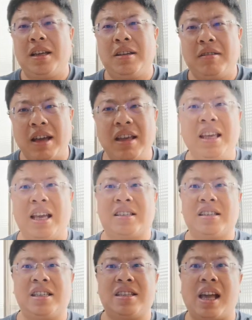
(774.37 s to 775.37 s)
原因也
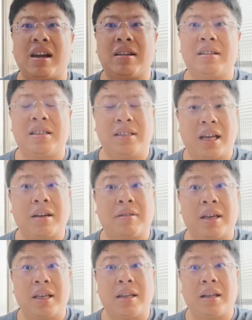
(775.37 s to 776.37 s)
是形上形上的
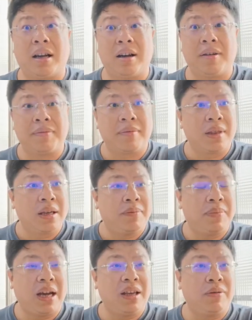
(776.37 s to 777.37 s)
原因啊！
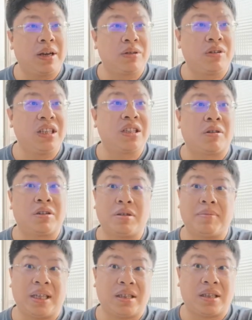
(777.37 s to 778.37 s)
不要以为说你走了
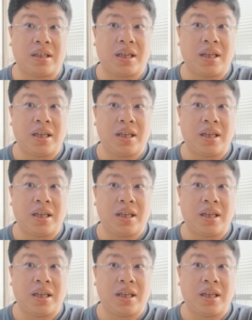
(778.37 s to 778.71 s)
就没事了。